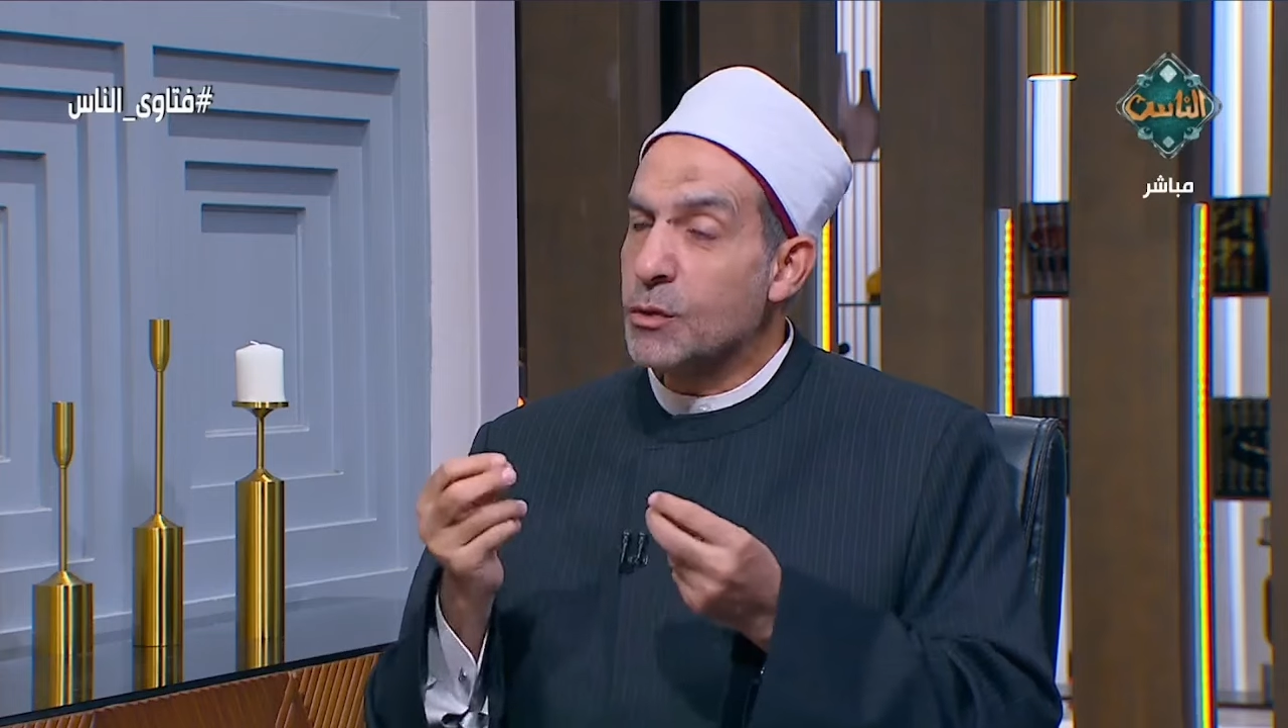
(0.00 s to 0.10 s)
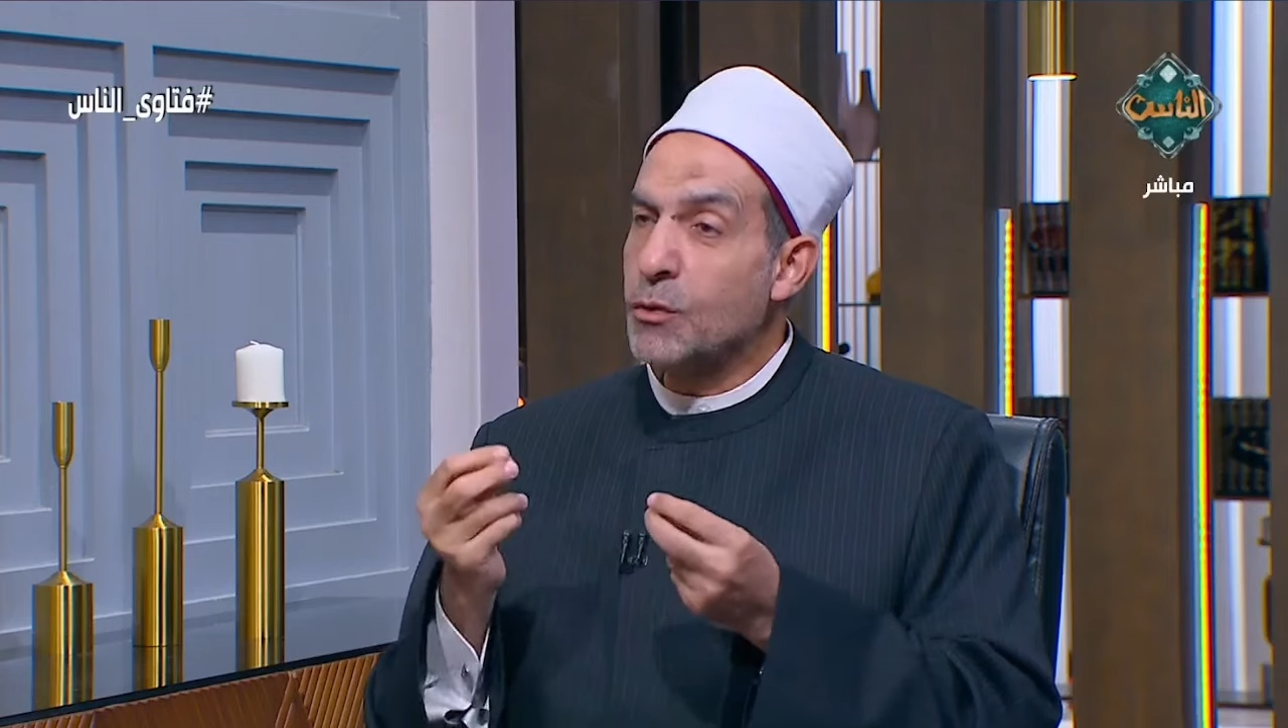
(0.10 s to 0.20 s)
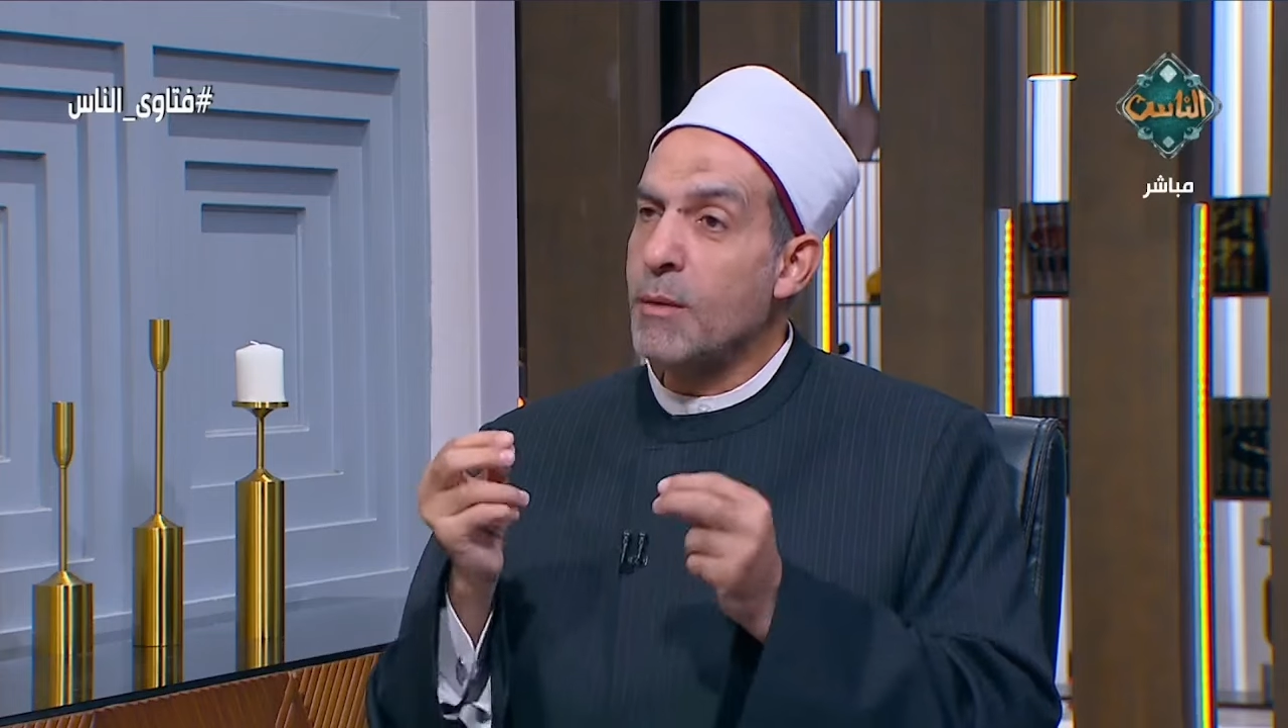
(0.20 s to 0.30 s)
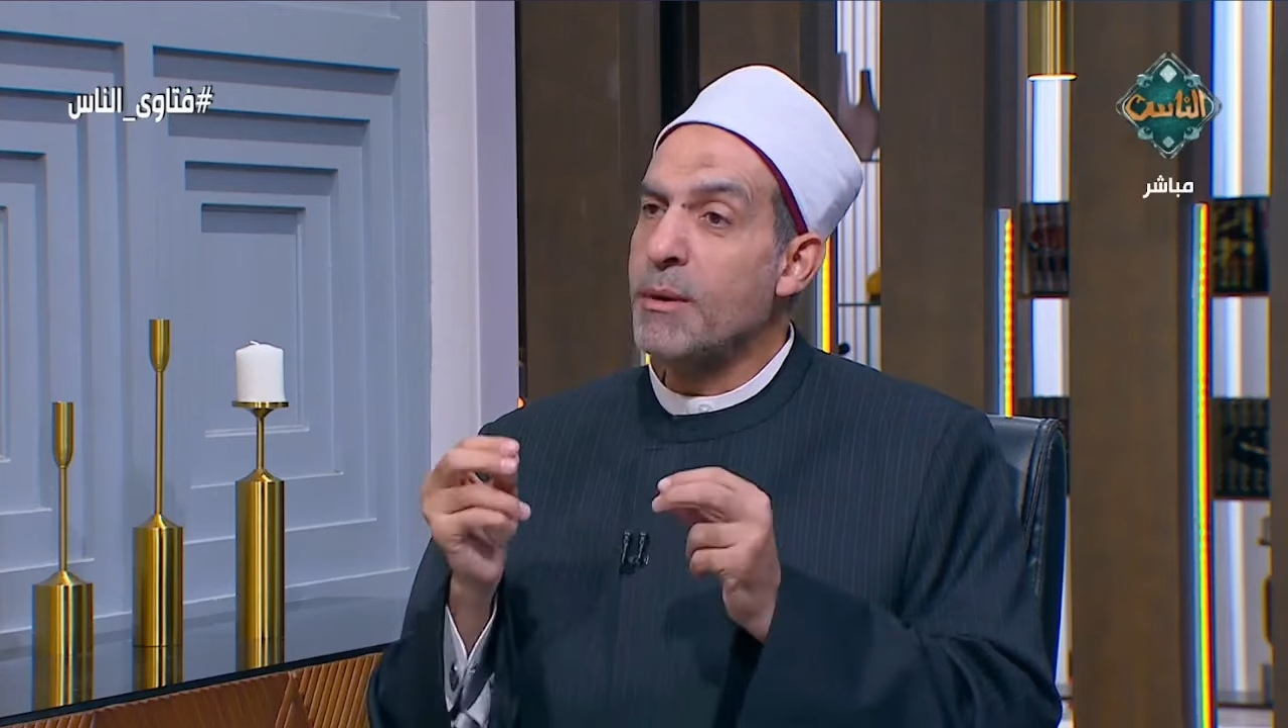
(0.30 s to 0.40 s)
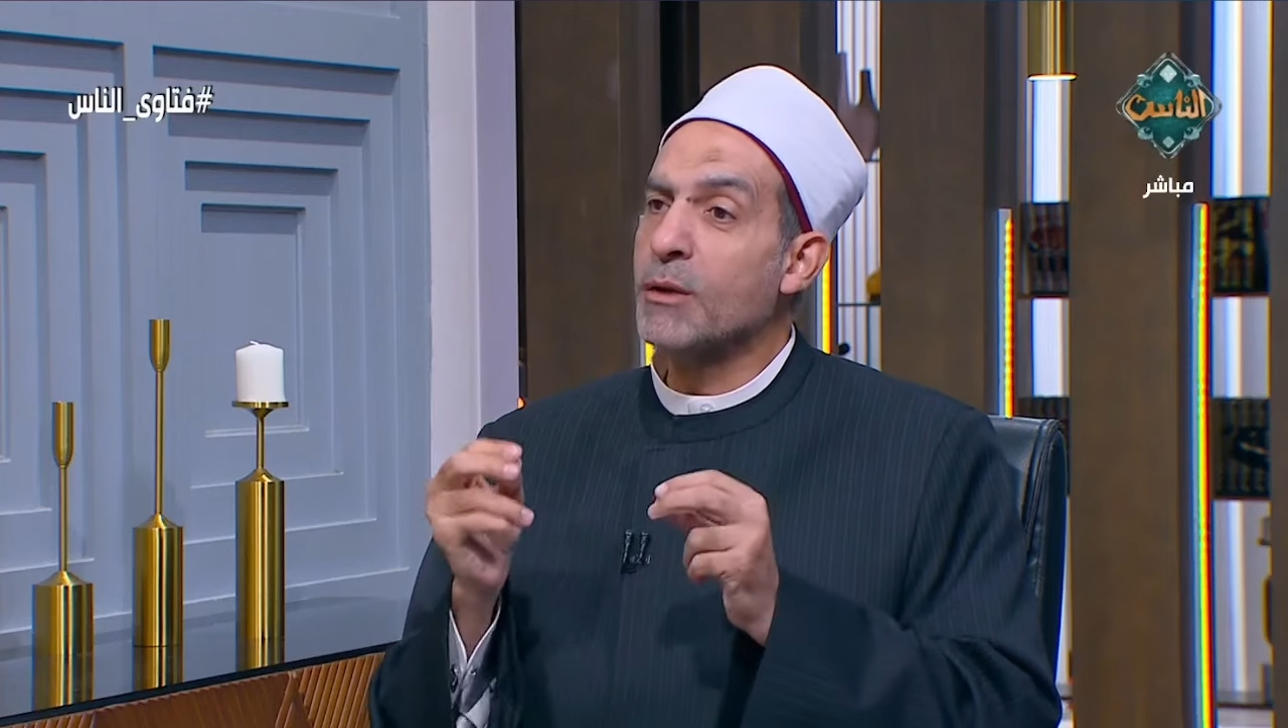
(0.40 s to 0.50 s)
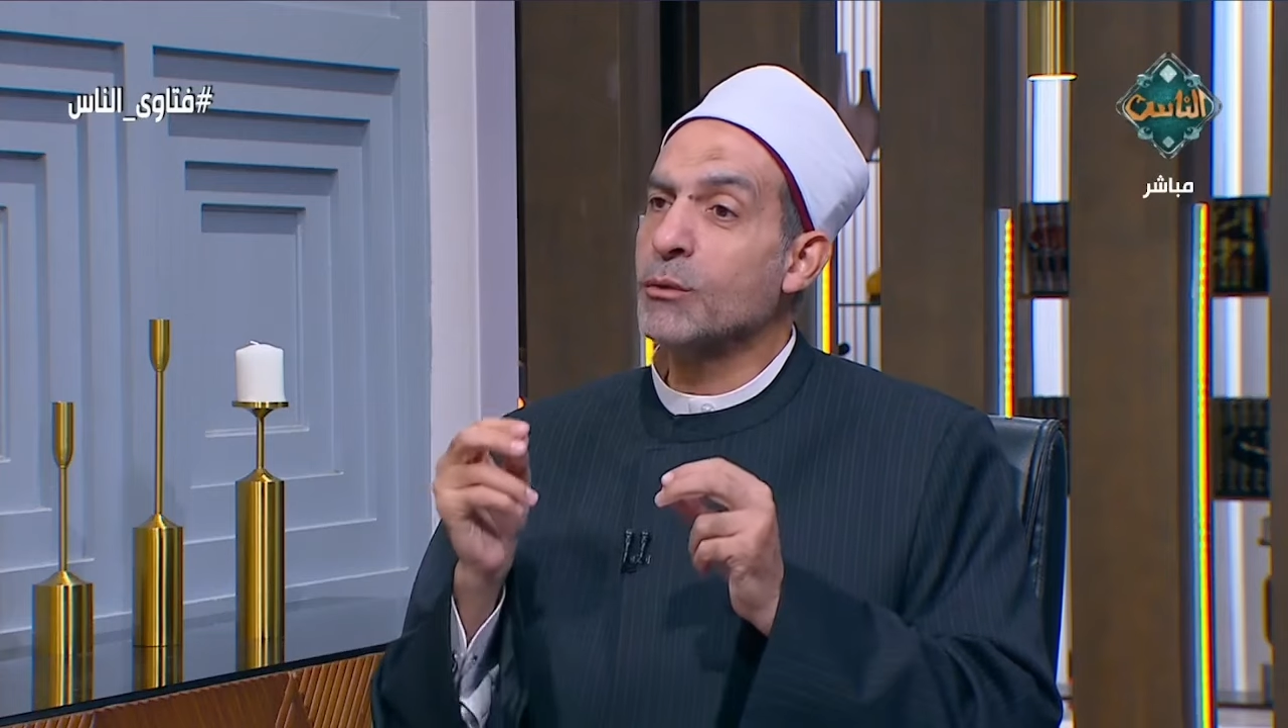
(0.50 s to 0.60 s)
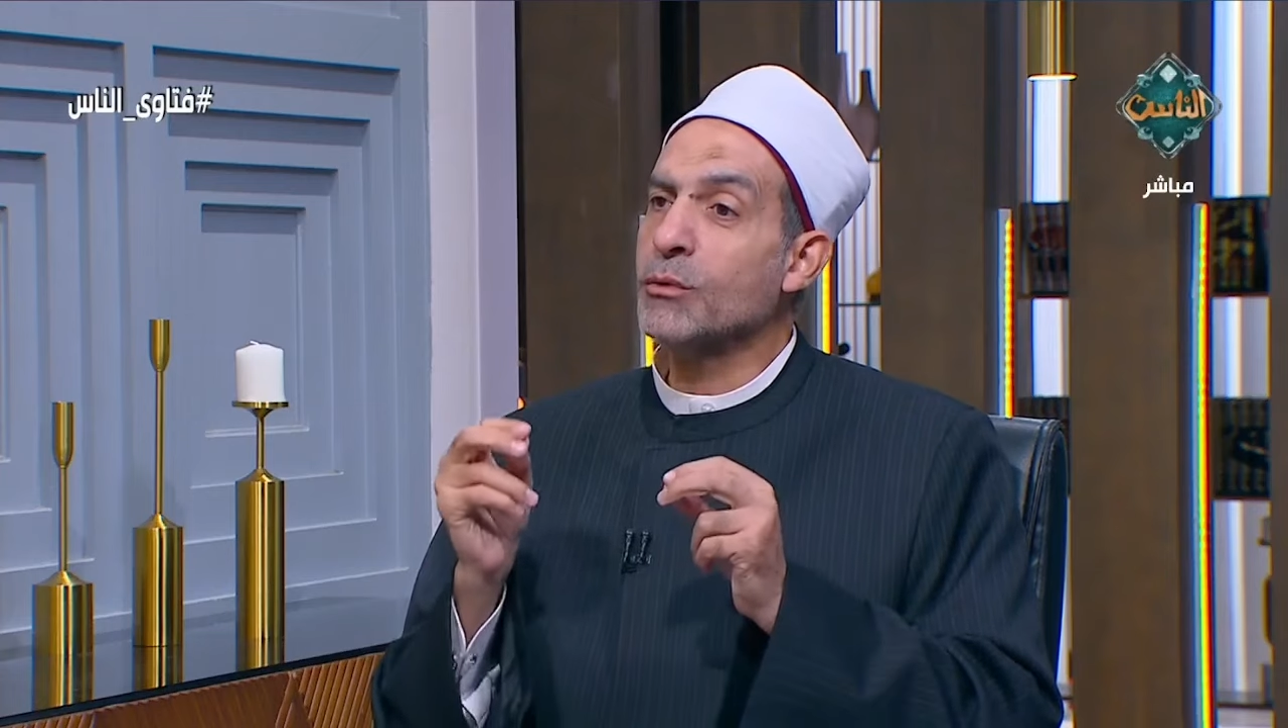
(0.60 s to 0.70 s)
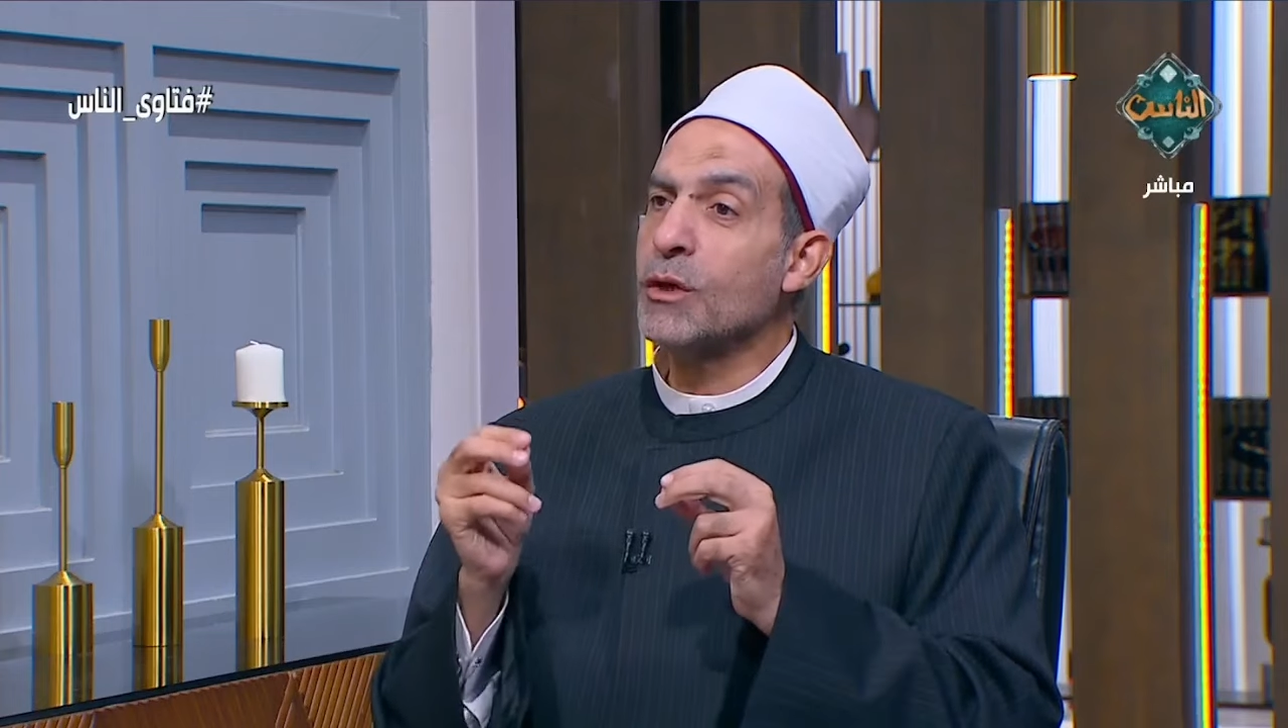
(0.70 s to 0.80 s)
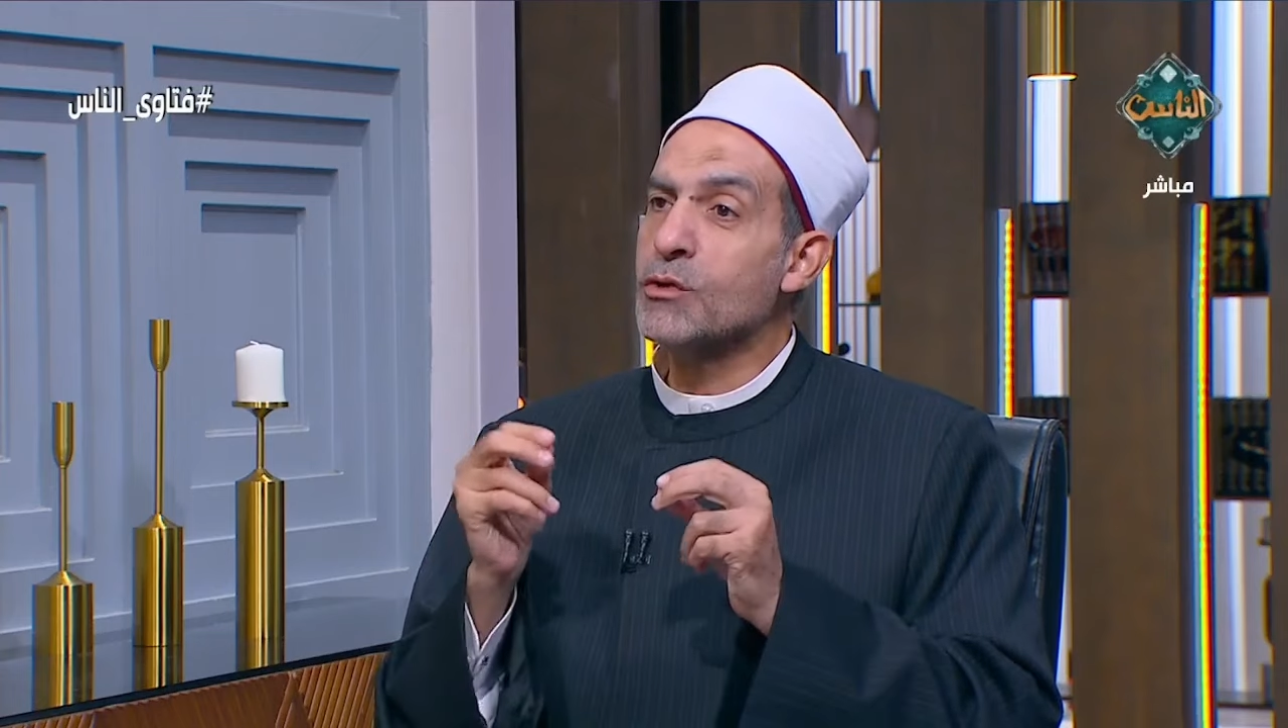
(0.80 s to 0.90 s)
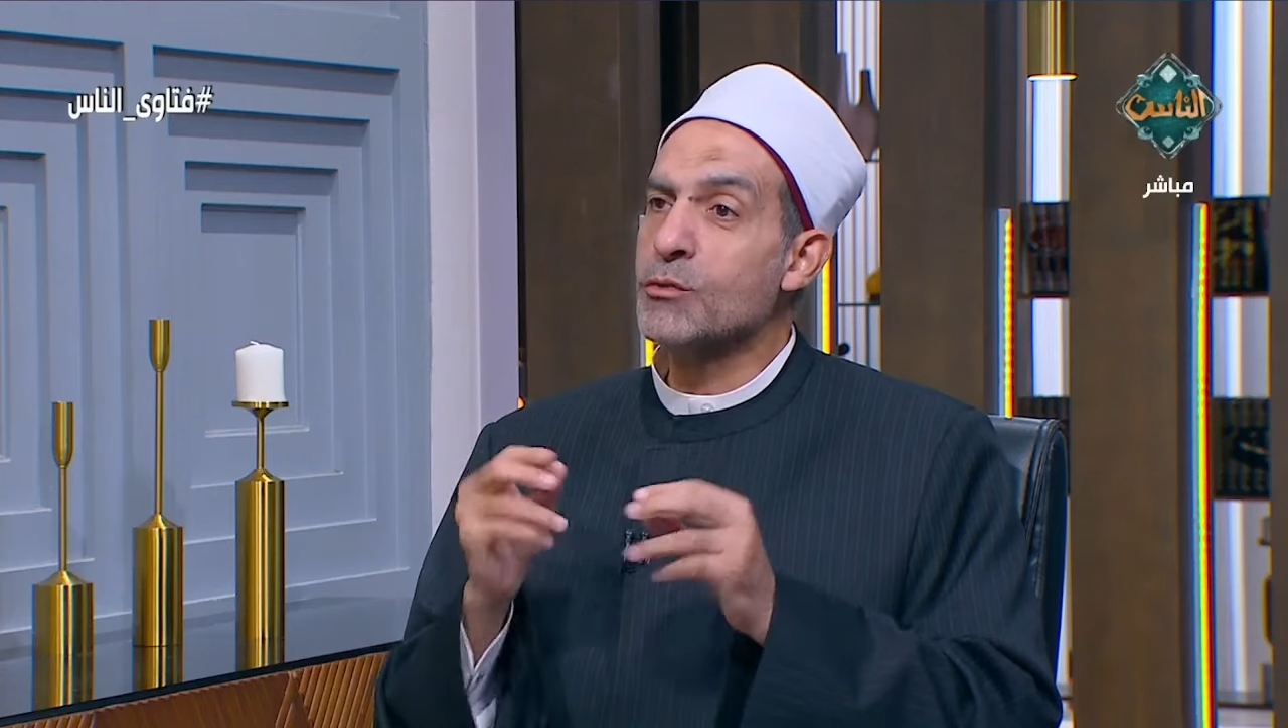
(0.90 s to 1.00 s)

هو مال الله